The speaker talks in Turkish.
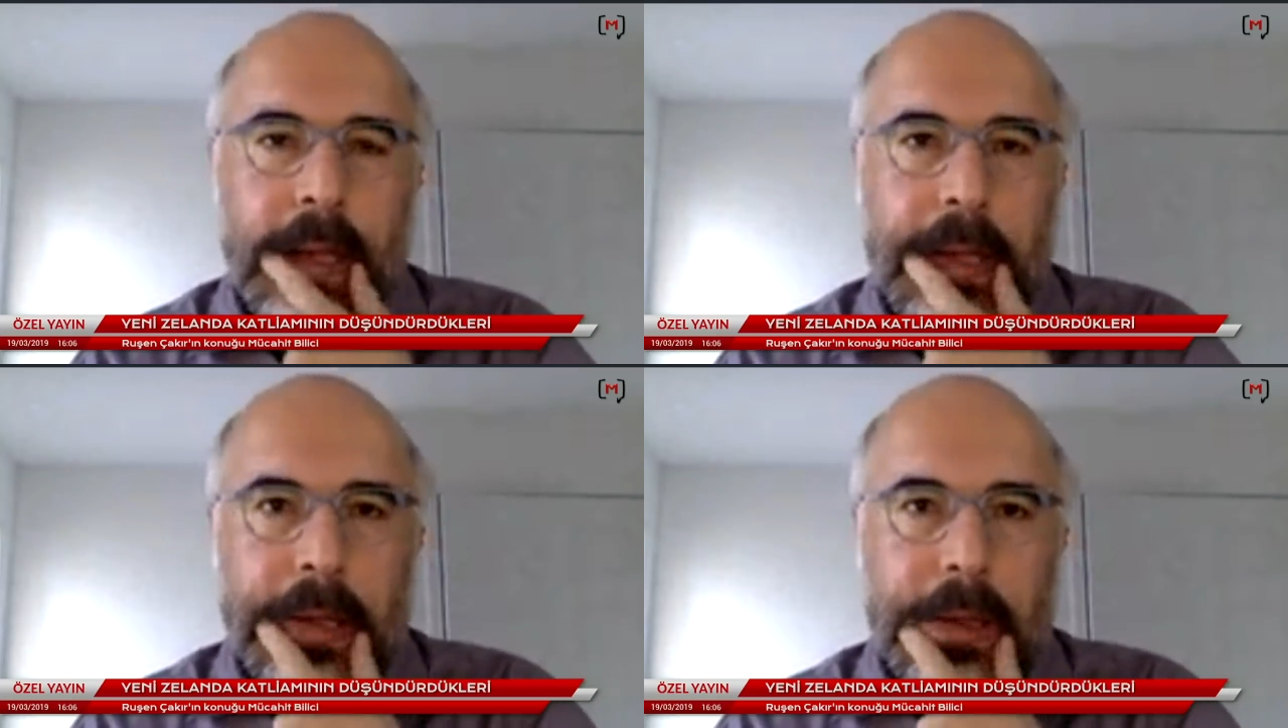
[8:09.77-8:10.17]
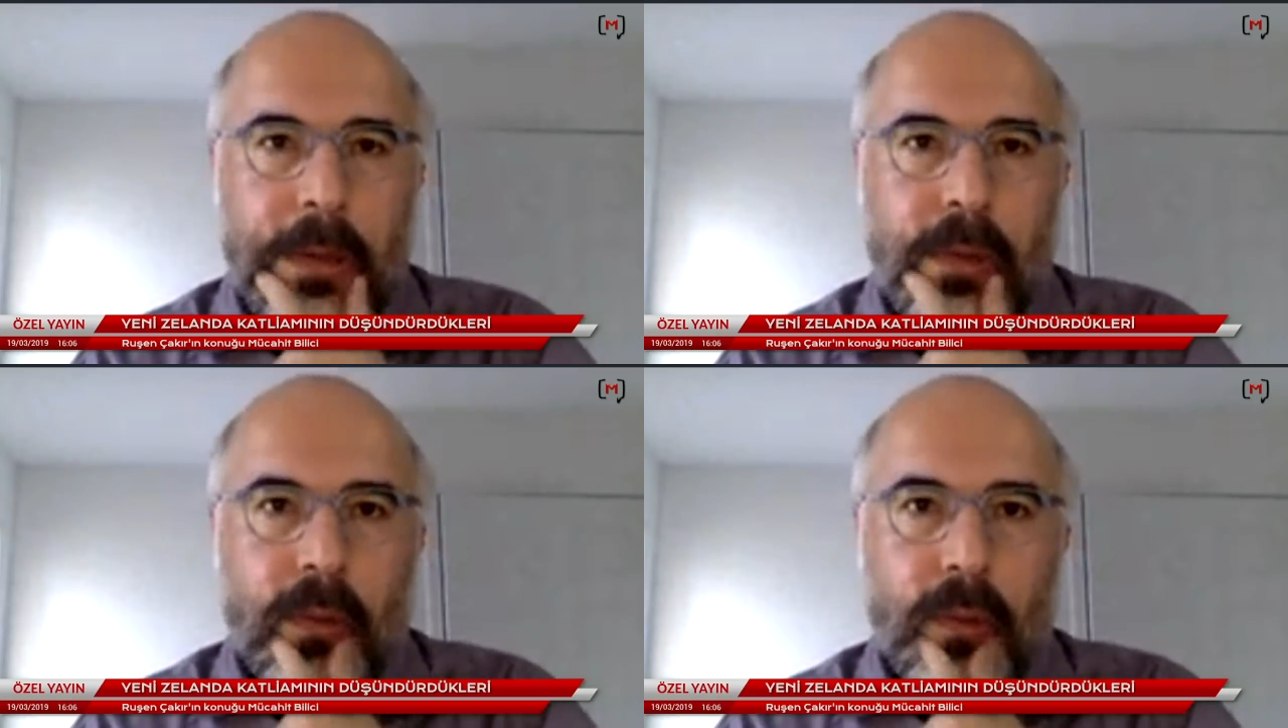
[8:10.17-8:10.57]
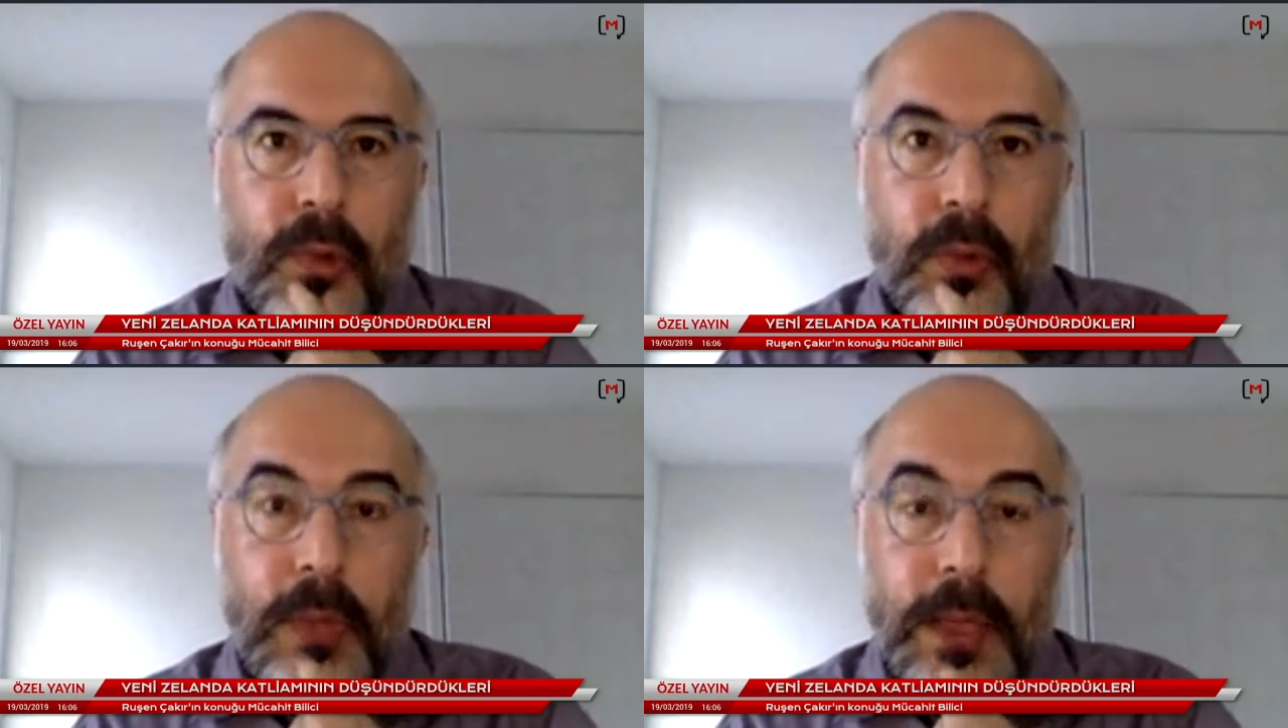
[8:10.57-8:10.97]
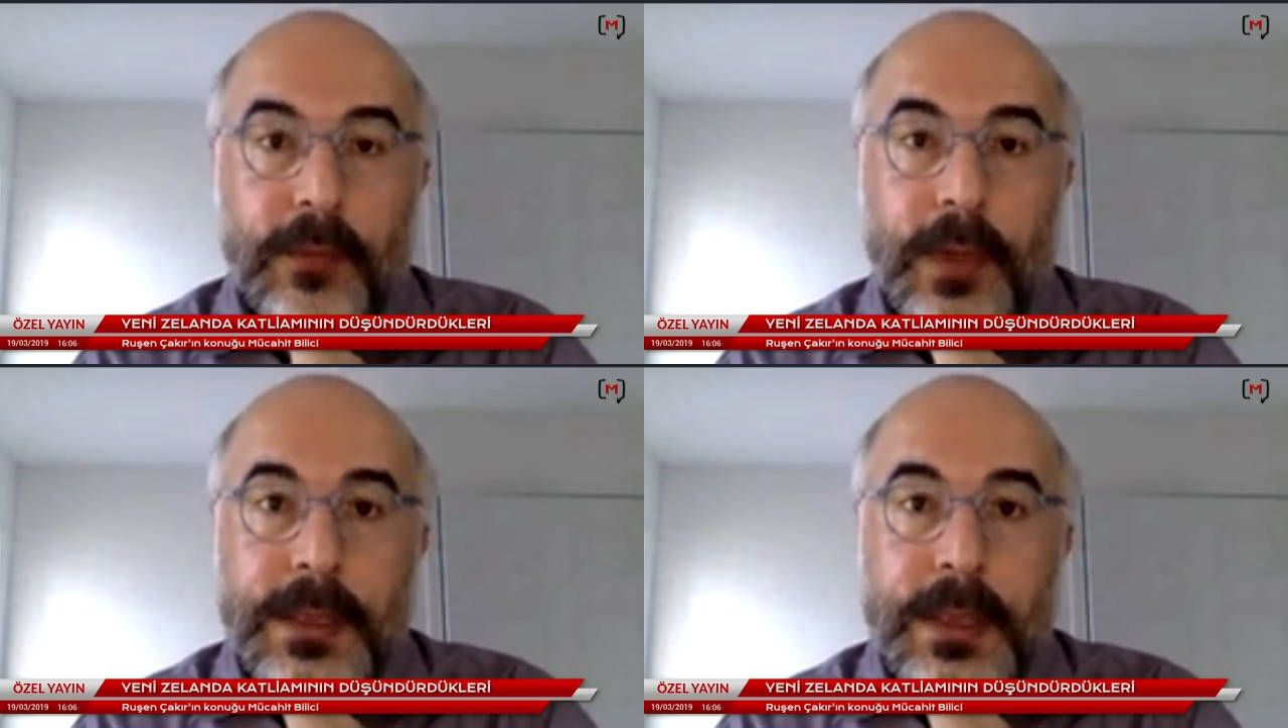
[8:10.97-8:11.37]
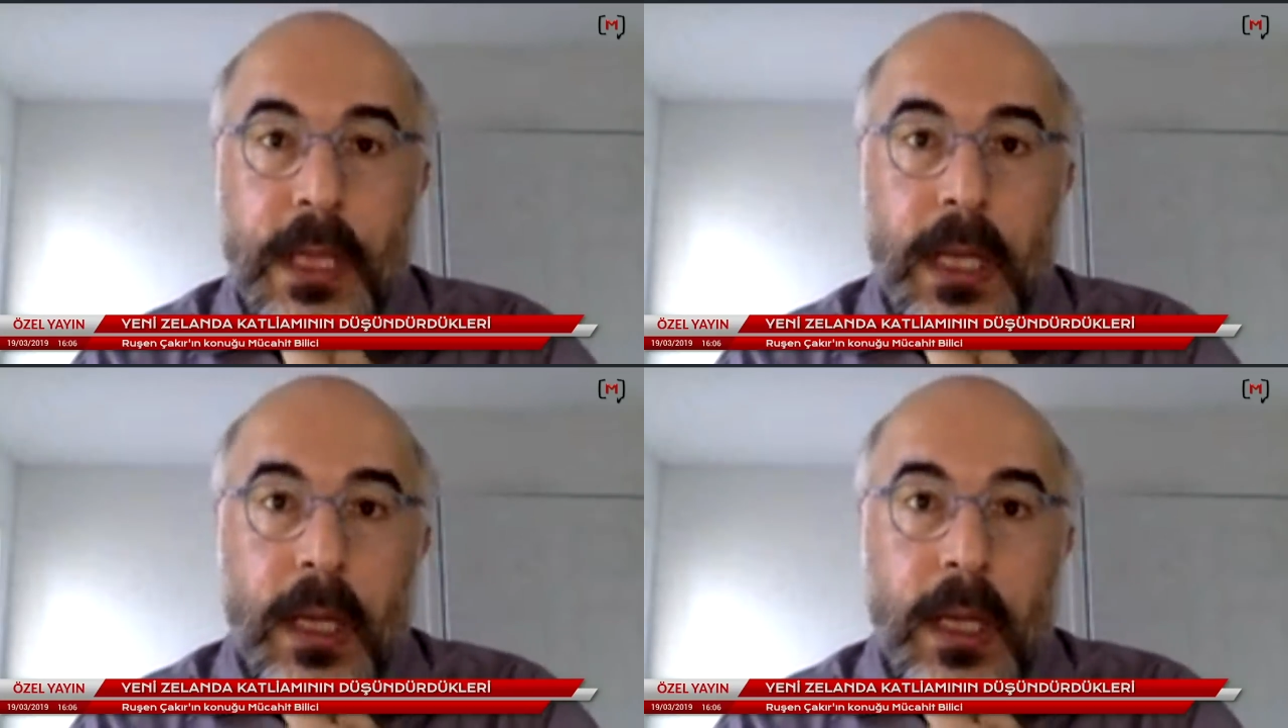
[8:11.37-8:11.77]
e, kurumlar var.
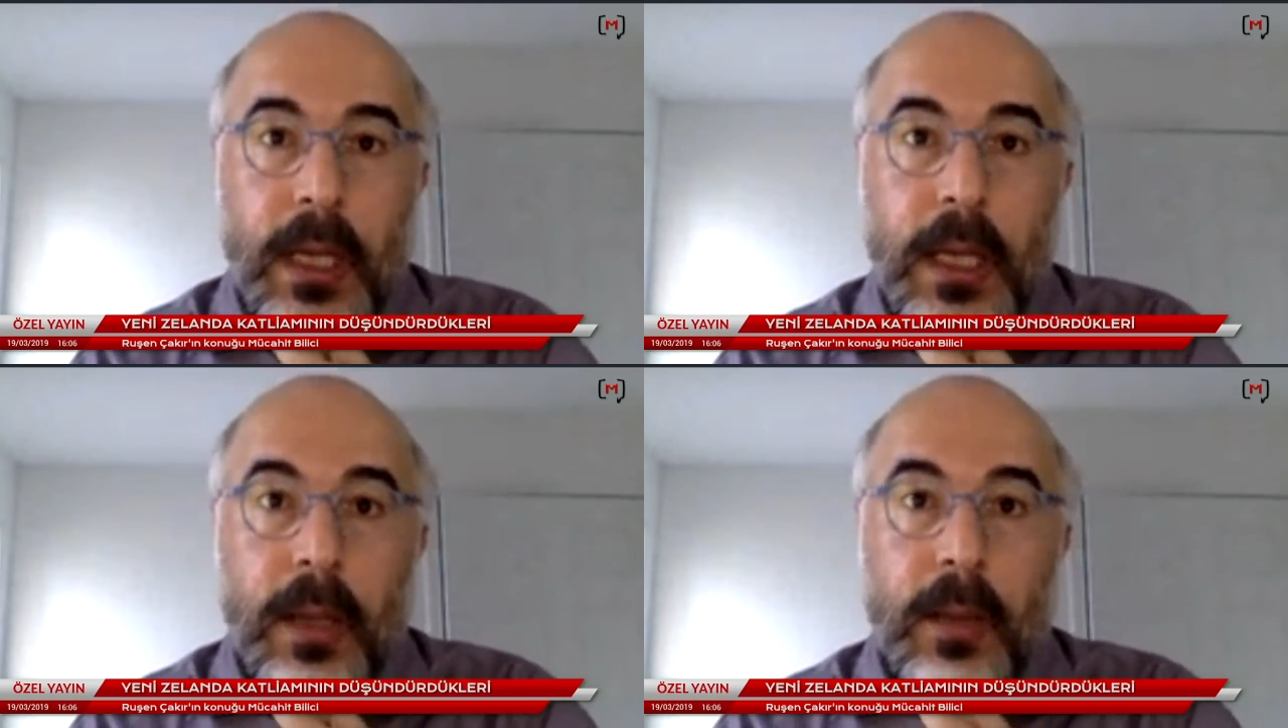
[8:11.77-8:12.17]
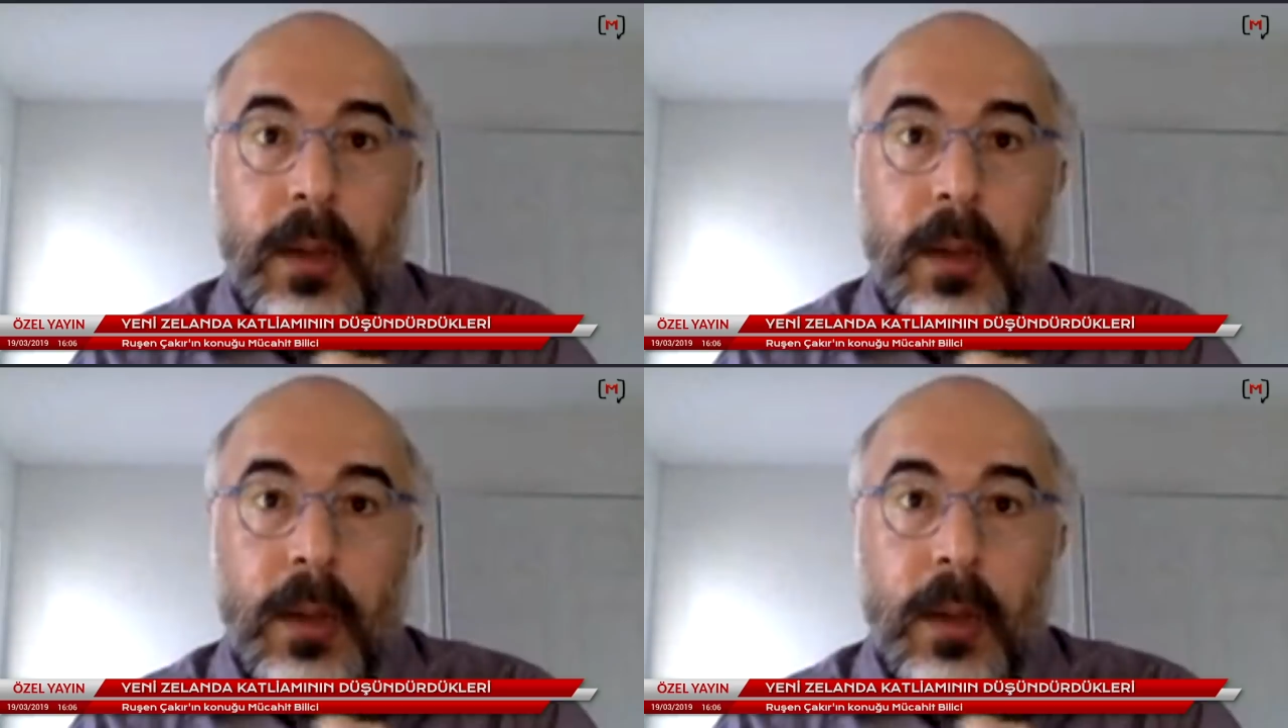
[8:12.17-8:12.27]
E,